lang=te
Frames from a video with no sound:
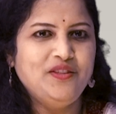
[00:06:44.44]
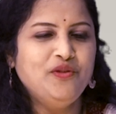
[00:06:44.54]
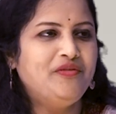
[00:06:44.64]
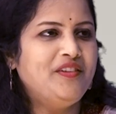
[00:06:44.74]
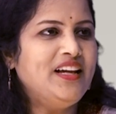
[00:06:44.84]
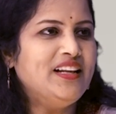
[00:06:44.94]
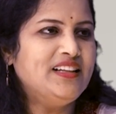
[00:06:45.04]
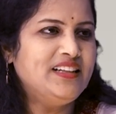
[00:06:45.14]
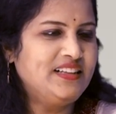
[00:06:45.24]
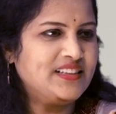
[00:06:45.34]
యూ ఫీల్
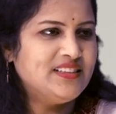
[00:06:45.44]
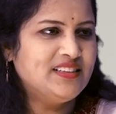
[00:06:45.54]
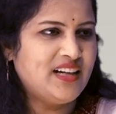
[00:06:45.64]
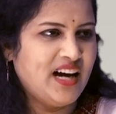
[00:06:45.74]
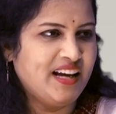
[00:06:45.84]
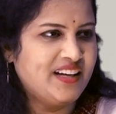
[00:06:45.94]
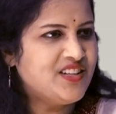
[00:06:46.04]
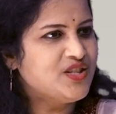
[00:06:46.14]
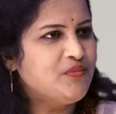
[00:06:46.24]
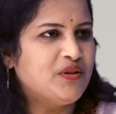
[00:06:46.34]
లిటిల్ ఆ
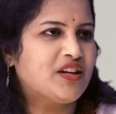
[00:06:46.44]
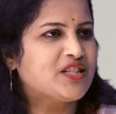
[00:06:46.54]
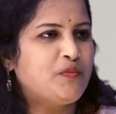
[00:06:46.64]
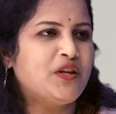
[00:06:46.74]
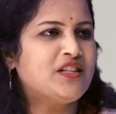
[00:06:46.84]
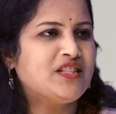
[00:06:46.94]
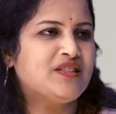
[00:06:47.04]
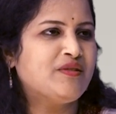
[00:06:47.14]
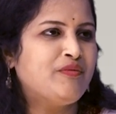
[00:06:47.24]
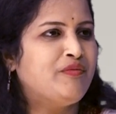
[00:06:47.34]
ఎనర్జీ మీరు ఎక్స్పీరియన్స్
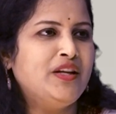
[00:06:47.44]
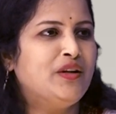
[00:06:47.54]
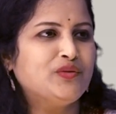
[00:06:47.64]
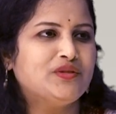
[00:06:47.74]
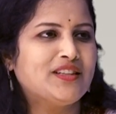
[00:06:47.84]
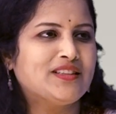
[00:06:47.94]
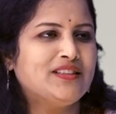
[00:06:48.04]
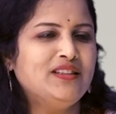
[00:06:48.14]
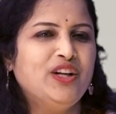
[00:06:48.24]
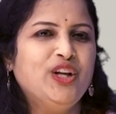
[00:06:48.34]
ఫీల్ అవుతున్నారు
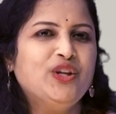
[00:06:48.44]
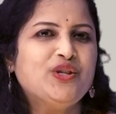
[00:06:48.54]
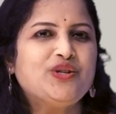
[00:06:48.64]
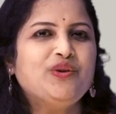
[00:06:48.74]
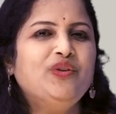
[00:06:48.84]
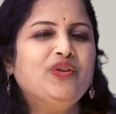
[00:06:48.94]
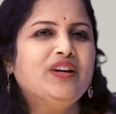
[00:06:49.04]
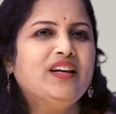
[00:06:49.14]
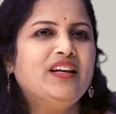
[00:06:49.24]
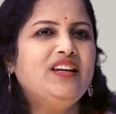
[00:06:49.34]
కదా సో
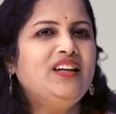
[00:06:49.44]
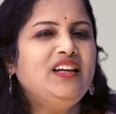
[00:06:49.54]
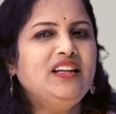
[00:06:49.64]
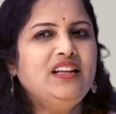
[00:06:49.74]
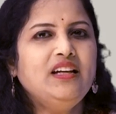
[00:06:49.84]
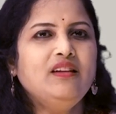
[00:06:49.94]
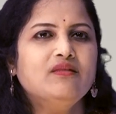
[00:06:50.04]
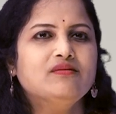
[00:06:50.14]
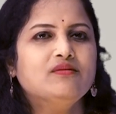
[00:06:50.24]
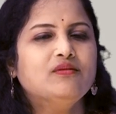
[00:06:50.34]
ఇది
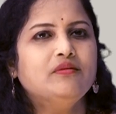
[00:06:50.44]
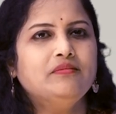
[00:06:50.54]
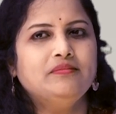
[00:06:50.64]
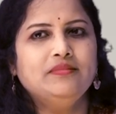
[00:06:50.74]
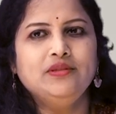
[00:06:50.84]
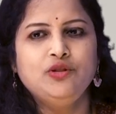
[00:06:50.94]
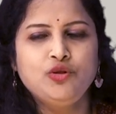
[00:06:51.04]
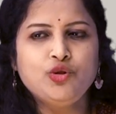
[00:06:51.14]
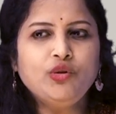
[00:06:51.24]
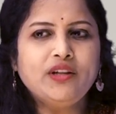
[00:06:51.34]

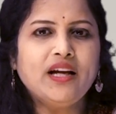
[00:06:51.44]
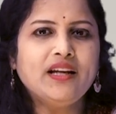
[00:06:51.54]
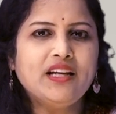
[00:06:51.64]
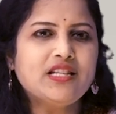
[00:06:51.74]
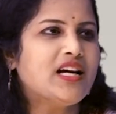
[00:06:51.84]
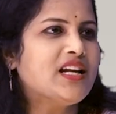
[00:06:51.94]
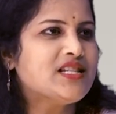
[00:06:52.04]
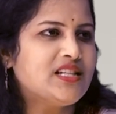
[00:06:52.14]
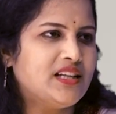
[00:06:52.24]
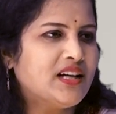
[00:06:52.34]
చూడటానికి చాలా
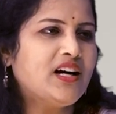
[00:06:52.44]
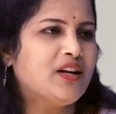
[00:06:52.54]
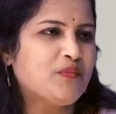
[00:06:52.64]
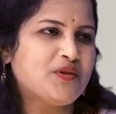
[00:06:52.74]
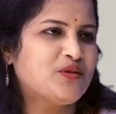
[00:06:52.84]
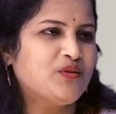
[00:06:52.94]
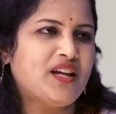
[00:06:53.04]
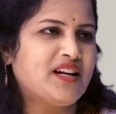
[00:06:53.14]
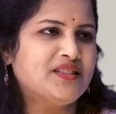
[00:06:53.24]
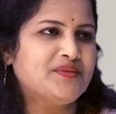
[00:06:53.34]
చిన్నగా
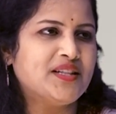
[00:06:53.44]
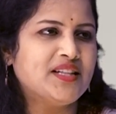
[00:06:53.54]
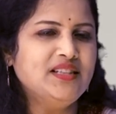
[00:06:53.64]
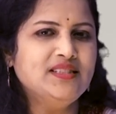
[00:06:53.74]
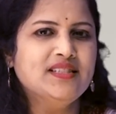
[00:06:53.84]
అనిపిస్తుంది యాక్టివిటీ